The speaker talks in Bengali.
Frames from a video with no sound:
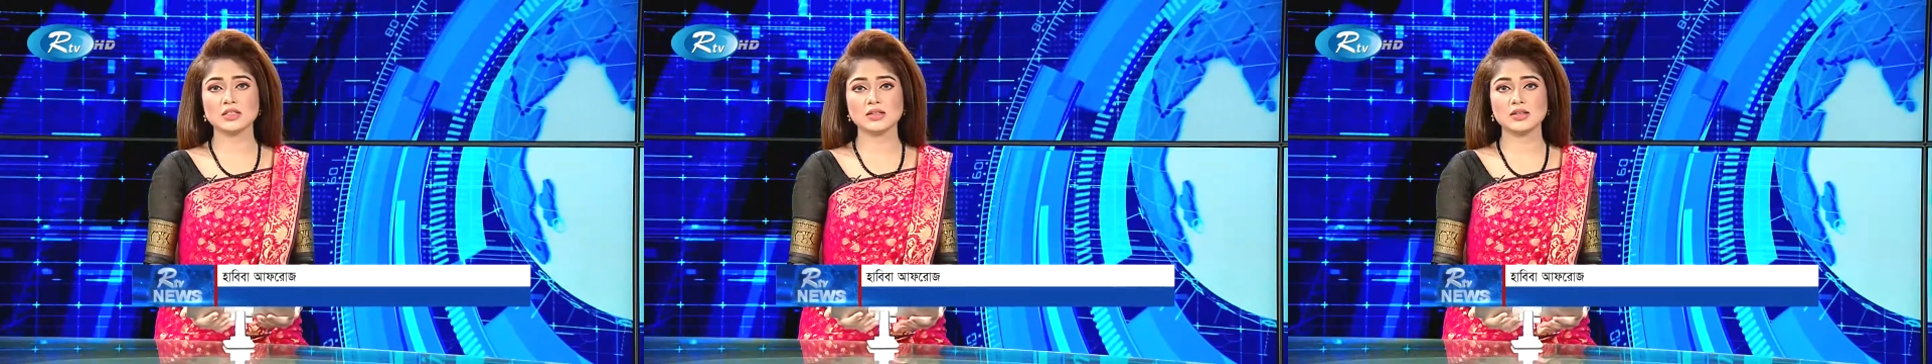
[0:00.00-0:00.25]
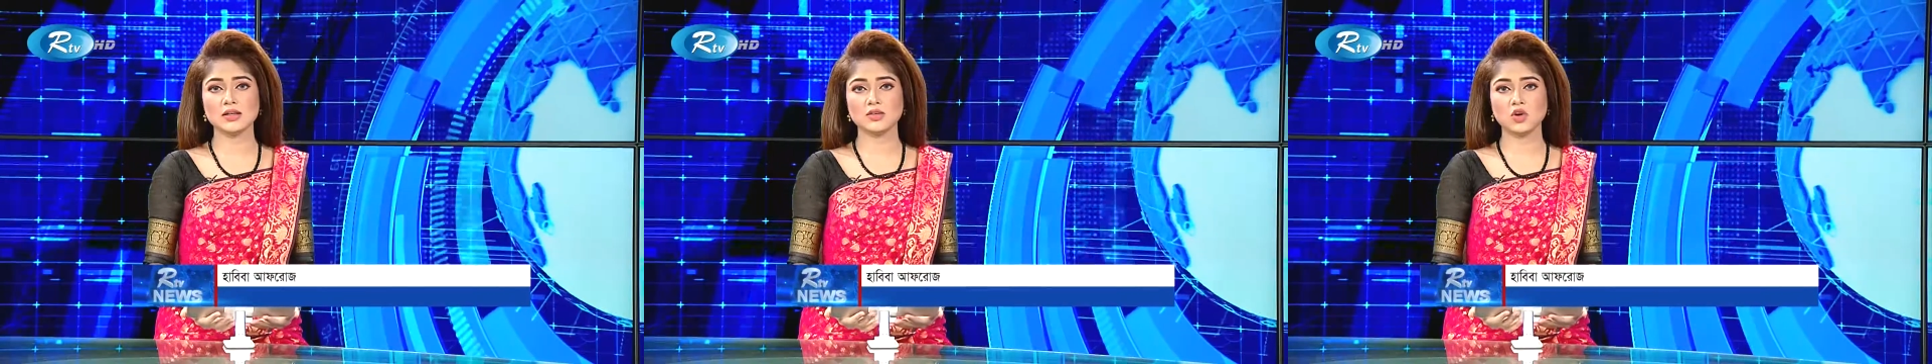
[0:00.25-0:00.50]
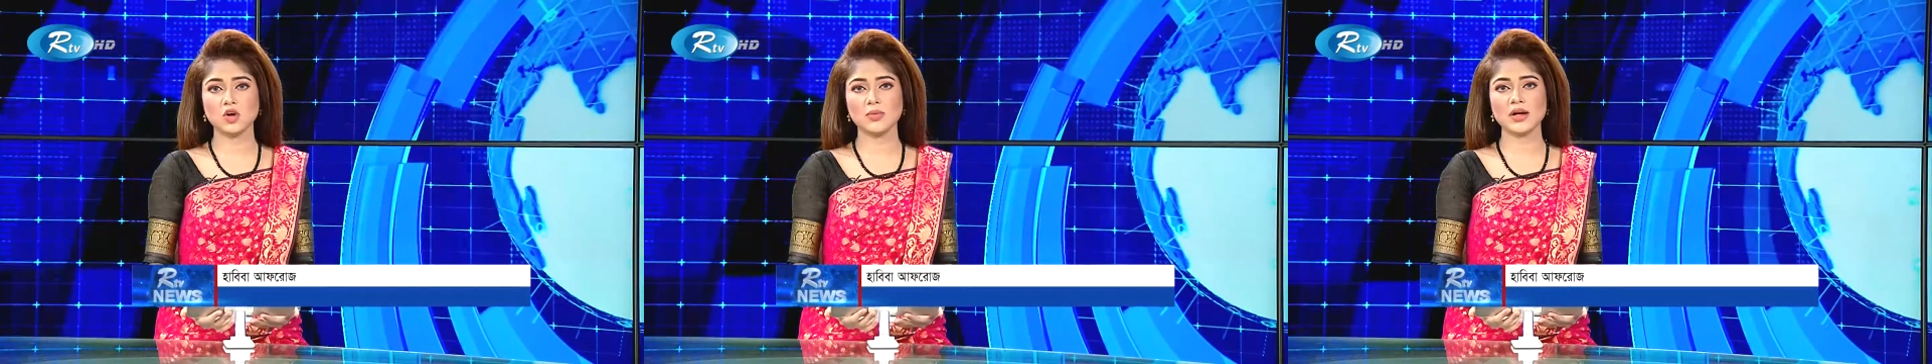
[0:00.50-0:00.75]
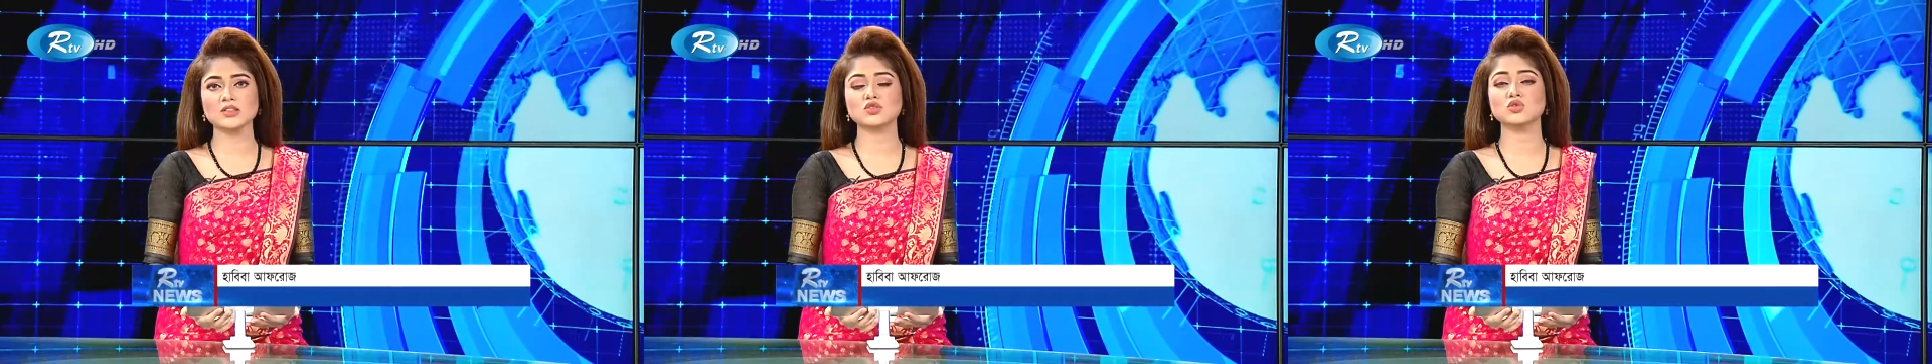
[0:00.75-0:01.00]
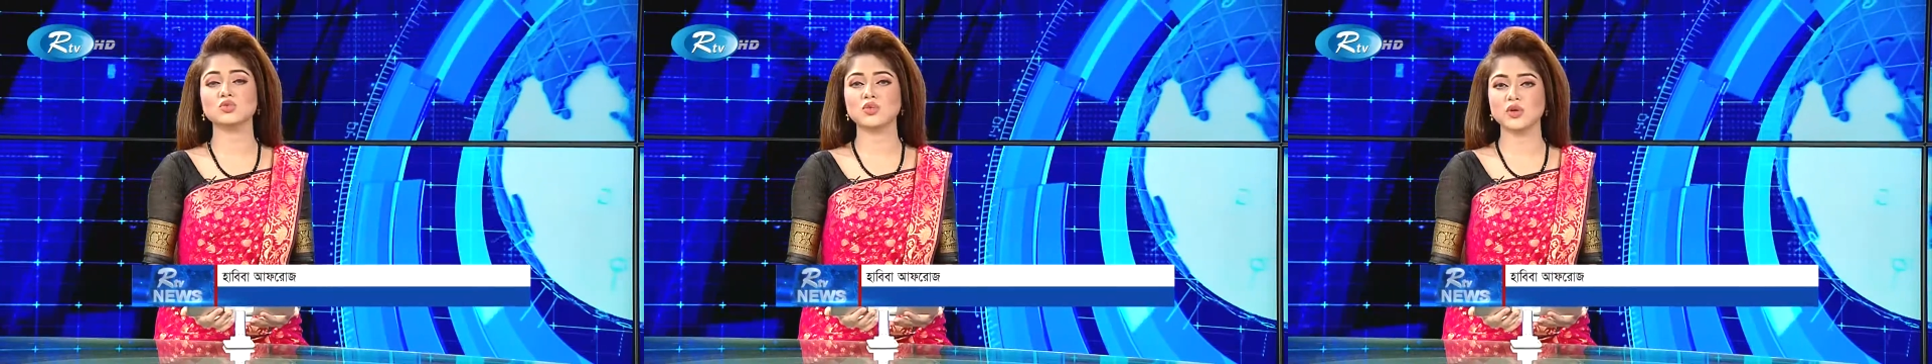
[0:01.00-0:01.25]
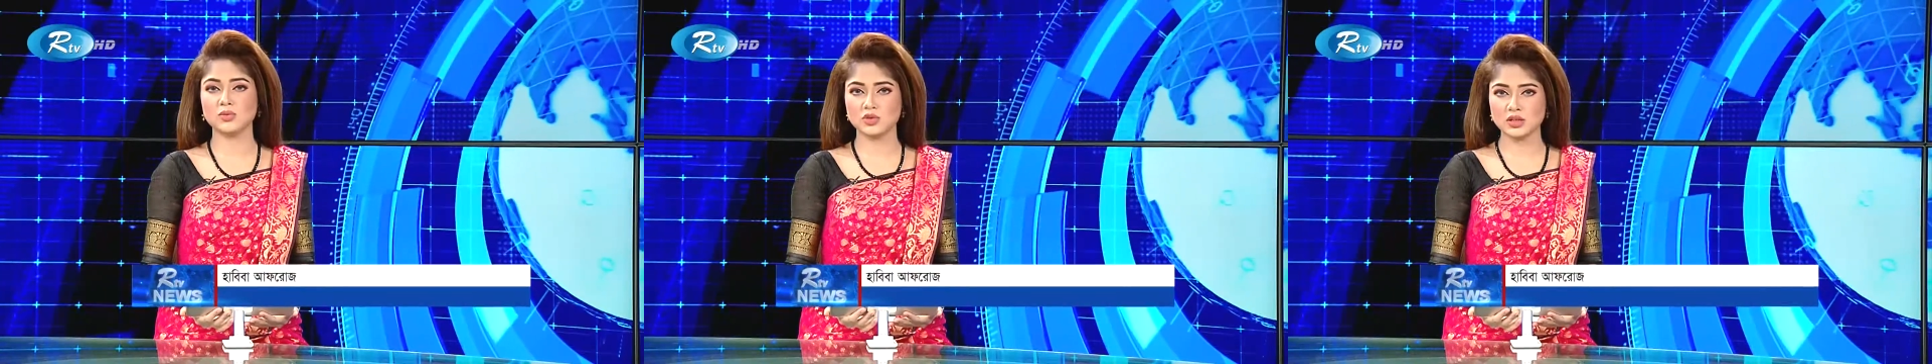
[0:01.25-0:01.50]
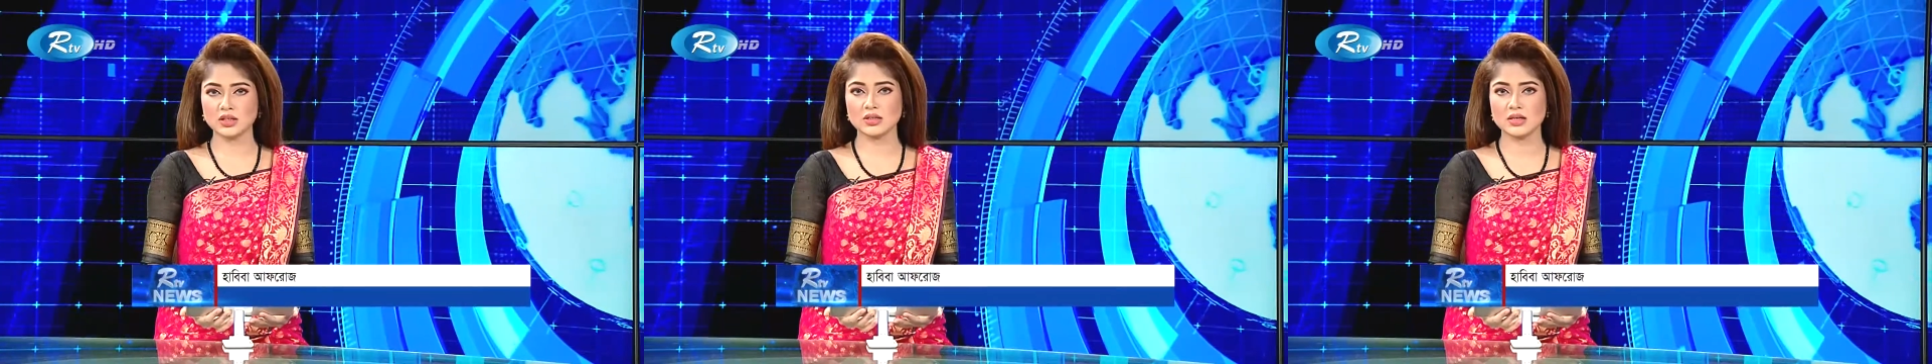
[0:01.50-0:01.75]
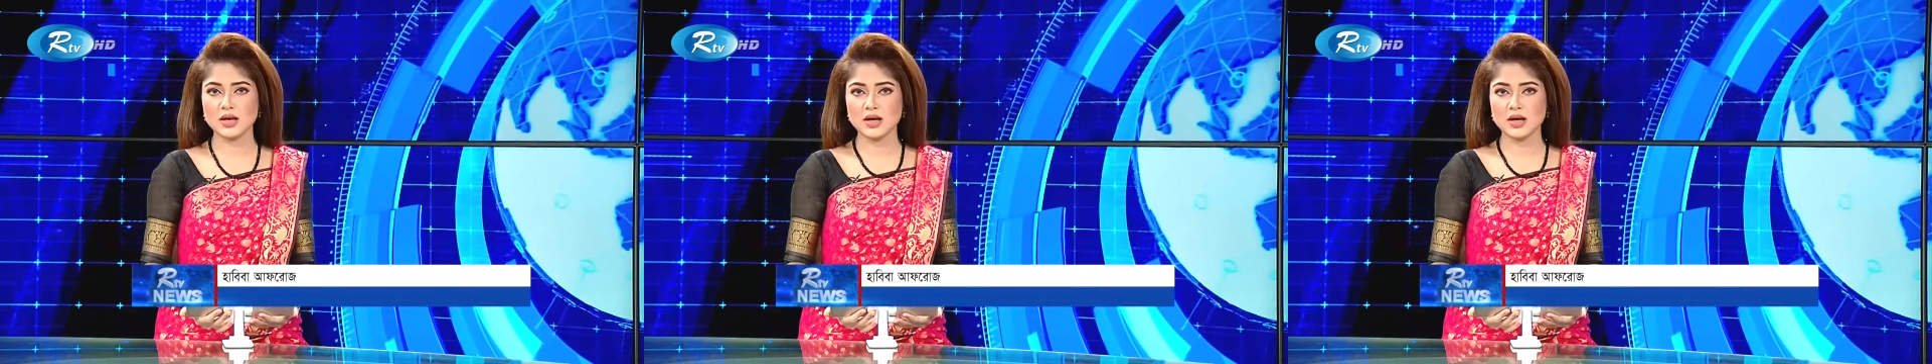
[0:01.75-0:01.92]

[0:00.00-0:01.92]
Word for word: সিদ্ধান্ত হবে আজ দুপুরের মধ্যেই